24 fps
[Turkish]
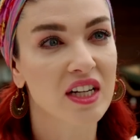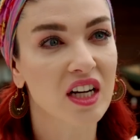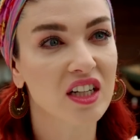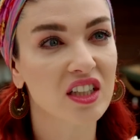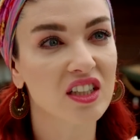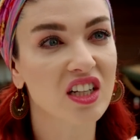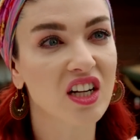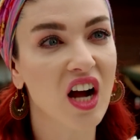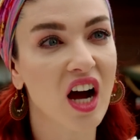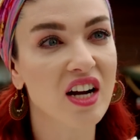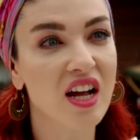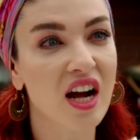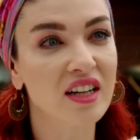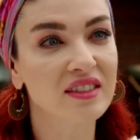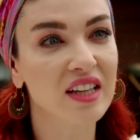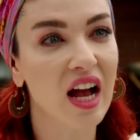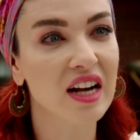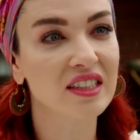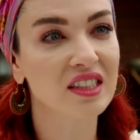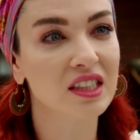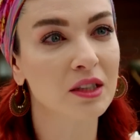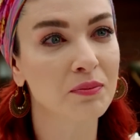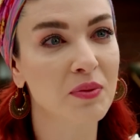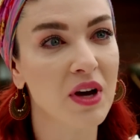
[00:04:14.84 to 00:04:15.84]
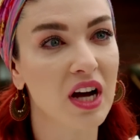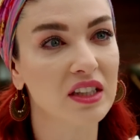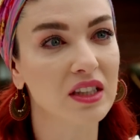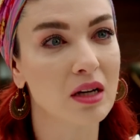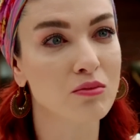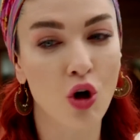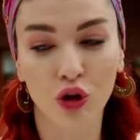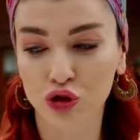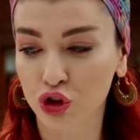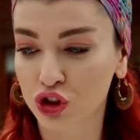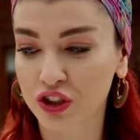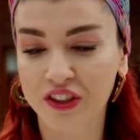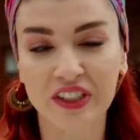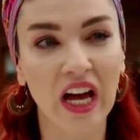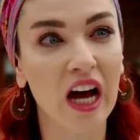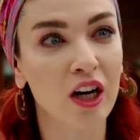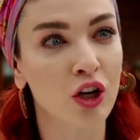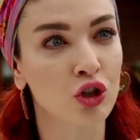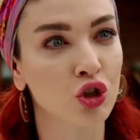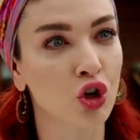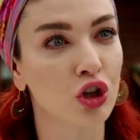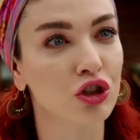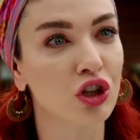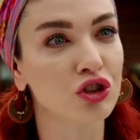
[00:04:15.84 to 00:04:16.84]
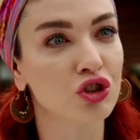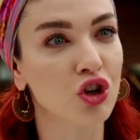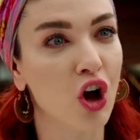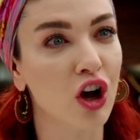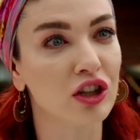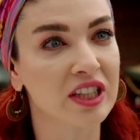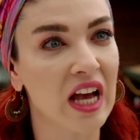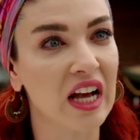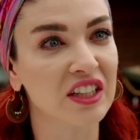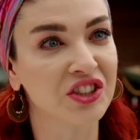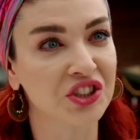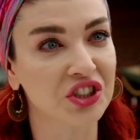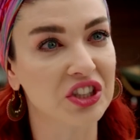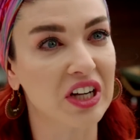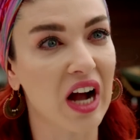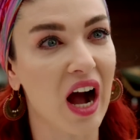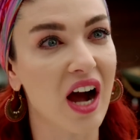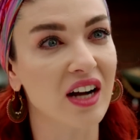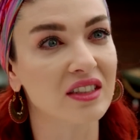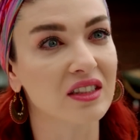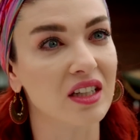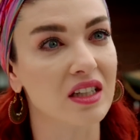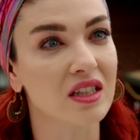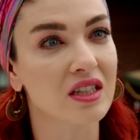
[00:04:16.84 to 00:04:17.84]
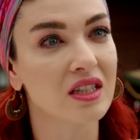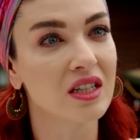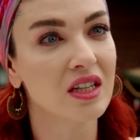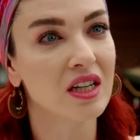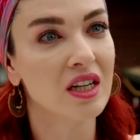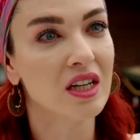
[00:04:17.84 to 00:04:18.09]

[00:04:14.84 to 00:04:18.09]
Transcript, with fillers: ne kadar karaktersiz bir adam olduğunu sarhoş olunca ortaya çıkardın.